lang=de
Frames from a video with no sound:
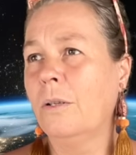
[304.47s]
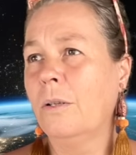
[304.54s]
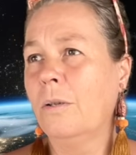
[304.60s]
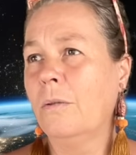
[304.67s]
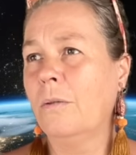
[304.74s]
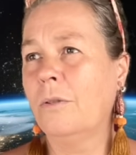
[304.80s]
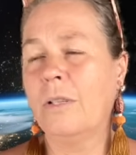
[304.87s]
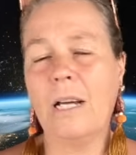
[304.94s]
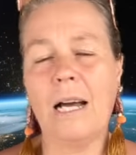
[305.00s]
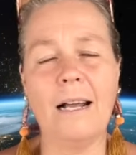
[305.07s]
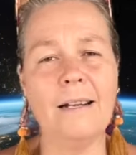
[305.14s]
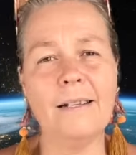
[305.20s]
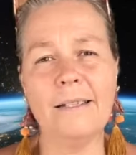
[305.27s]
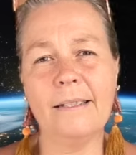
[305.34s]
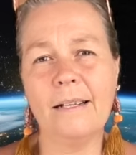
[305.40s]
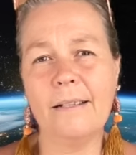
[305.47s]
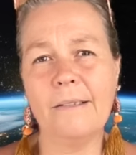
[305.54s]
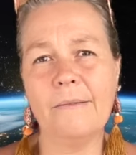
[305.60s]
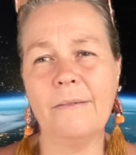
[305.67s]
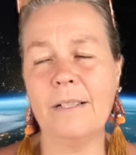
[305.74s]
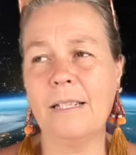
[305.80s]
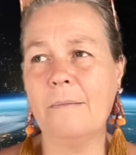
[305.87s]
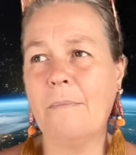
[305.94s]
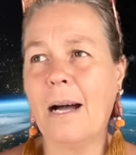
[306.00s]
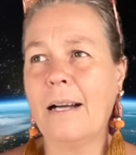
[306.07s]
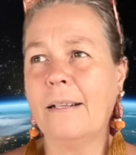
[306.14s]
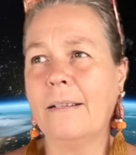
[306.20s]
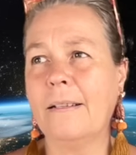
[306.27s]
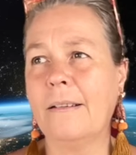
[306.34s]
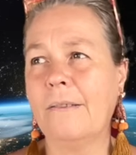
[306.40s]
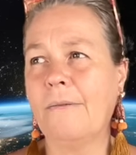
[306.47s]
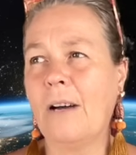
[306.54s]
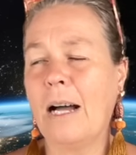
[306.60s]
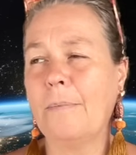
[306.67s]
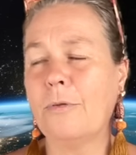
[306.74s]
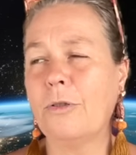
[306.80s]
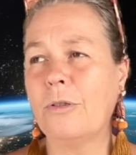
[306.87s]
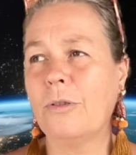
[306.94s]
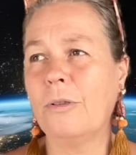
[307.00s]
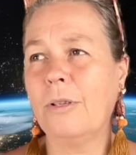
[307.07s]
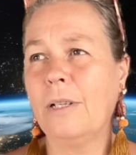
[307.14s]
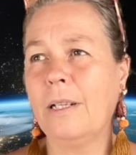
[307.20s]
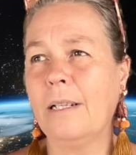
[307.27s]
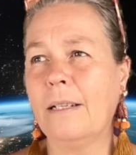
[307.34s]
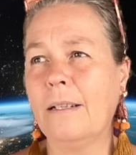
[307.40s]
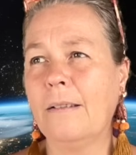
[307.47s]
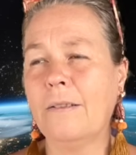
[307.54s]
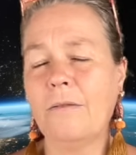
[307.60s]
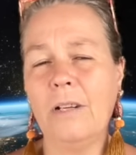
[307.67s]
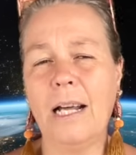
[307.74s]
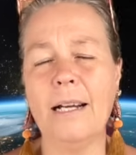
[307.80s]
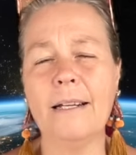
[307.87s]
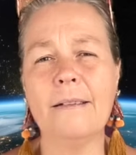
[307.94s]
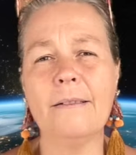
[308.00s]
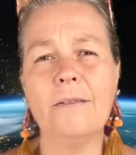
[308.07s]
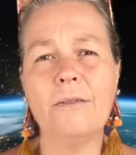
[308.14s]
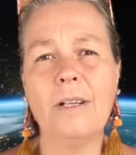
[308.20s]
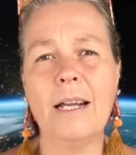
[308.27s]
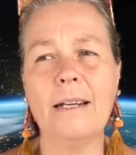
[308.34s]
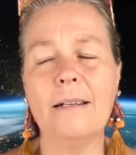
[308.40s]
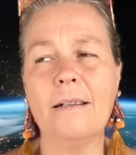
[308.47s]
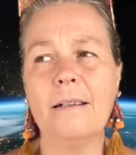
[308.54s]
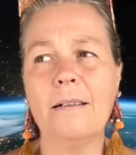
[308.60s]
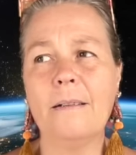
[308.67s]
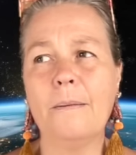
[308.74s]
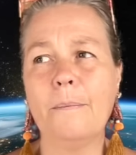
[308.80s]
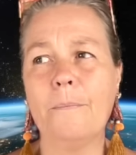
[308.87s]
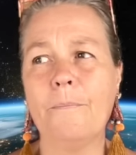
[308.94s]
Und alles das, was sie machen, das verabscheue ich. Solange ich so denke,